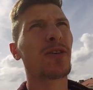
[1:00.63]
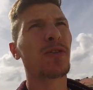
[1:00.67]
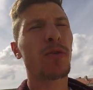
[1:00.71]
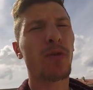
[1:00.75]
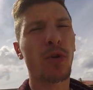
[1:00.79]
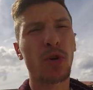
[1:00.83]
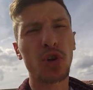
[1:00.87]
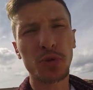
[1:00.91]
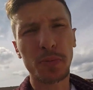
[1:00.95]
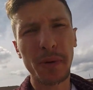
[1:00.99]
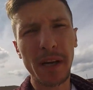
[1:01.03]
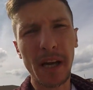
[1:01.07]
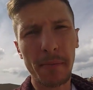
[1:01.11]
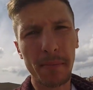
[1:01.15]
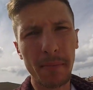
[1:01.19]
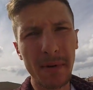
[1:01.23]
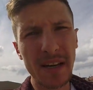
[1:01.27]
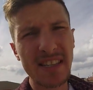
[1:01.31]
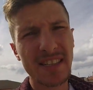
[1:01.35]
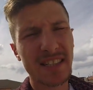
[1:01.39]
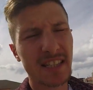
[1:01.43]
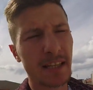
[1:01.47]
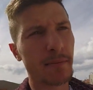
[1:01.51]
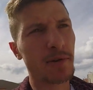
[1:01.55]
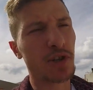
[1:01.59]
konuşma yapmayı
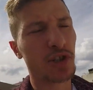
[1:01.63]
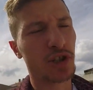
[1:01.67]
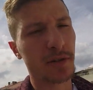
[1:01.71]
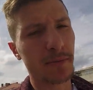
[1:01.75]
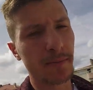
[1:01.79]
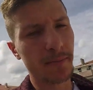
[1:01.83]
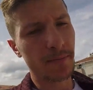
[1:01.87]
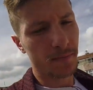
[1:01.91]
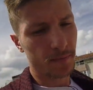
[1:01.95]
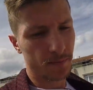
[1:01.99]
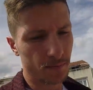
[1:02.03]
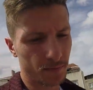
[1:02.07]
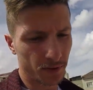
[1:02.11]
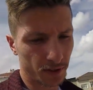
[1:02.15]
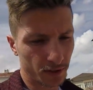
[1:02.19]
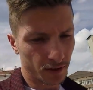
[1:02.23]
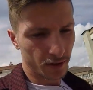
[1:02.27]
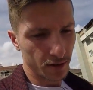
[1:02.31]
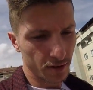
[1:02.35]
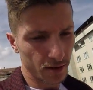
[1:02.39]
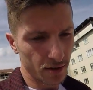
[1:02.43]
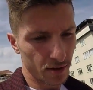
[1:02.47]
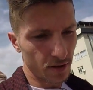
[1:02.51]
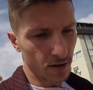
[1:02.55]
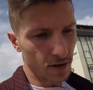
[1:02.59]
istemiştim.
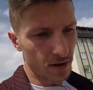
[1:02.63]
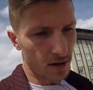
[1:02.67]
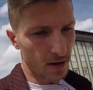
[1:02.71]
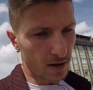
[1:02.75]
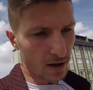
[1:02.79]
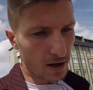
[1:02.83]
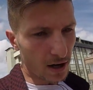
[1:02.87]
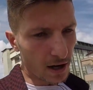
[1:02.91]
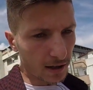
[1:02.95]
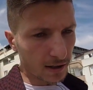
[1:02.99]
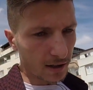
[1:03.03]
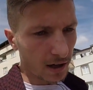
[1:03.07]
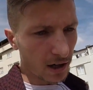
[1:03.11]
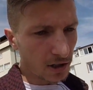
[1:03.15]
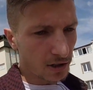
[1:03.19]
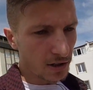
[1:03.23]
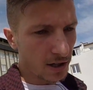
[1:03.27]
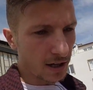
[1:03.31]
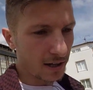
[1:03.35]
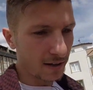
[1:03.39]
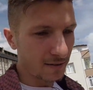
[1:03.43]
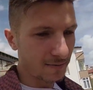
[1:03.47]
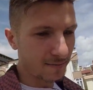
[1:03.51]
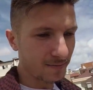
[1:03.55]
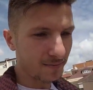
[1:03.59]

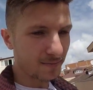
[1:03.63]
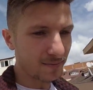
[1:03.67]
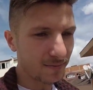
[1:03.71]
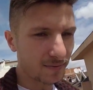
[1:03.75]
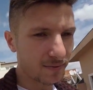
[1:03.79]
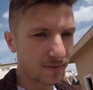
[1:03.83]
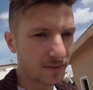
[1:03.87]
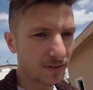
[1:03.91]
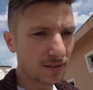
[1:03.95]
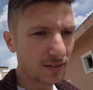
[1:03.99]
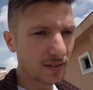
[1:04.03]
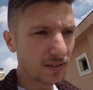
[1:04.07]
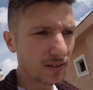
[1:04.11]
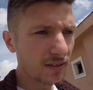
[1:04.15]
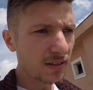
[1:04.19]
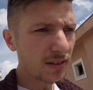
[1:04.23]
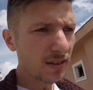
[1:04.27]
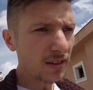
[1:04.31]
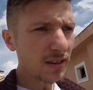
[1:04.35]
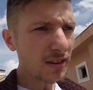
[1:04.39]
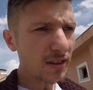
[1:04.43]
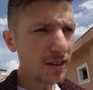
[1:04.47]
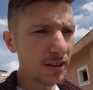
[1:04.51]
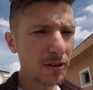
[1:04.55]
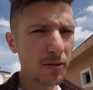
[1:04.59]
Arkadaşlar
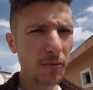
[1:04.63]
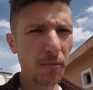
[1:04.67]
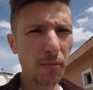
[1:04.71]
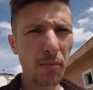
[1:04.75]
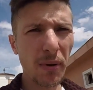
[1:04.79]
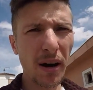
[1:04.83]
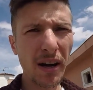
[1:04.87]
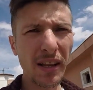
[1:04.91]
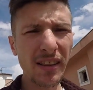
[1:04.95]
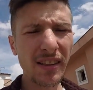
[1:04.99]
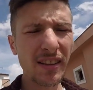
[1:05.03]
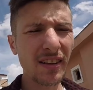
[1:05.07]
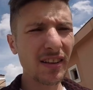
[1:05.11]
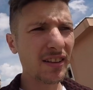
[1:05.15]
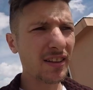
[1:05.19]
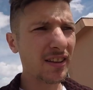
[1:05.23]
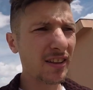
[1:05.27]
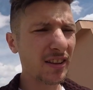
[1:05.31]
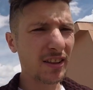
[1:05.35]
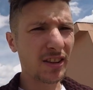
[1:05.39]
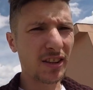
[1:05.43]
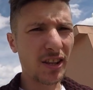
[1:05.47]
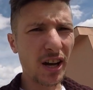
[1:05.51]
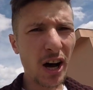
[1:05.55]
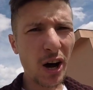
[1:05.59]
ben
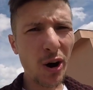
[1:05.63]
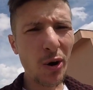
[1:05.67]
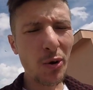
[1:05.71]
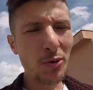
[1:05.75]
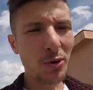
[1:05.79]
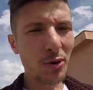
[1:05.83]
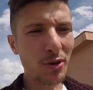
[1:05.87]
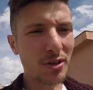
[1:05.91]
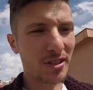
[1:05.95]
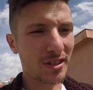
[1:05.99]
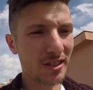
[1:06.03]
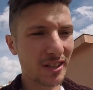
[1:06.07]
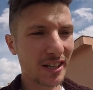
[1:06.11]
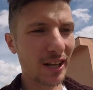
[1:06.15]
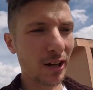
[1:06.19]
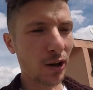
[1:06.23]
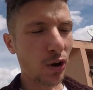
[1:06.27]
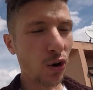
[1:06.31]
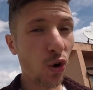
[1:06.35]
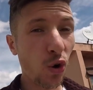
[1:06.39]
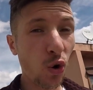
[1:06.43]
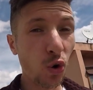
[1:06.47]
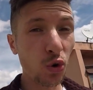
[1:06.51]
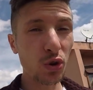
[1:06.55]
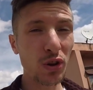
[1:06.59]
daha öncesinde
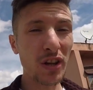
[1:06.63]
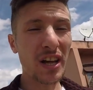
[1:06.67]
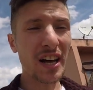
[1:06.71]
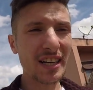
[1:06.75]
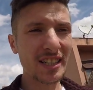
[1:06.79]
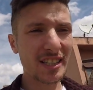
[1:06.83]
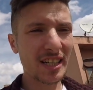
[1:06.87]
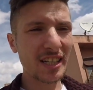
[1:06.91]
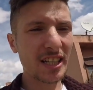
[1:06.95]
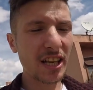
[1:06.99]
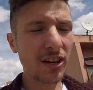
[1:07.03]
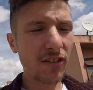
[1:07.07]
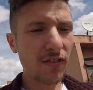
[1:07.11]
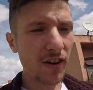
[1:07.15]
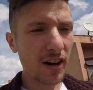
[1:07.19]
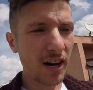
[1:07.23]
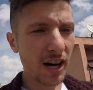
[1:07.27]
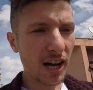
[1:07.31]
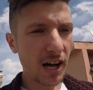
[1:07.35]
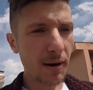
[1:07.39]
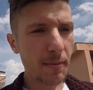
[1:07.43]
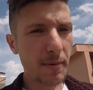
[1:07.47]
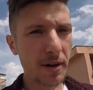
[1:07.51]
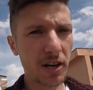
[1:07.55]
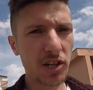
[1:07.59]
onlarca defa
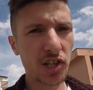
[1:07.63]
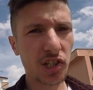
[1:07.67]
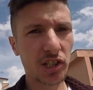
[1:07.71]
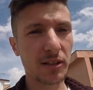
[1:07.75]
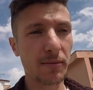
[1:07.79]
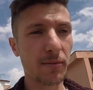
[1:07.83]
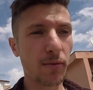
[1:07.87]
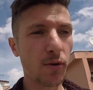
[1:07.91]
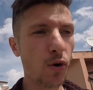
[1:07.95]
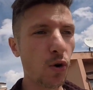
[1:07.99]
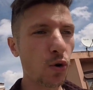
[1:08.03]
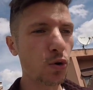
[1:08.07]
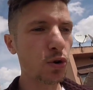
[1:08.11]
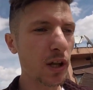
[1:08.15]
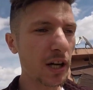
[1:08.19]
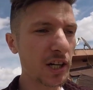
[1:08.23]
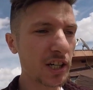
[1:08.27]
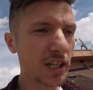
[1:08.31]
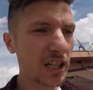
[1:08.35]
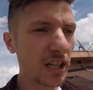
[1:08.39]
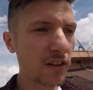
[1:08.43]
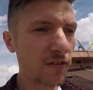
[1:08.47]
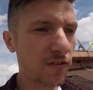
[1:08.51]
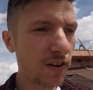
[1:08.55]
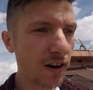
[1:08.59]
habere çıktım.
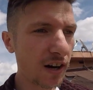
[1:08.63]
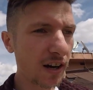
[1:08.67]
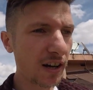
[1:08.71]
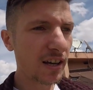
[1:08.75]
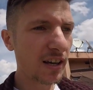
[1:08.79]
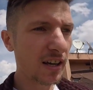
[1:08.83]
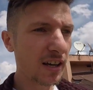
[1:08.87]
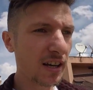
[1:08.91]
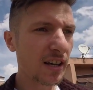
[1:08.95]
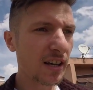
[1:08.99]
Onlarca defa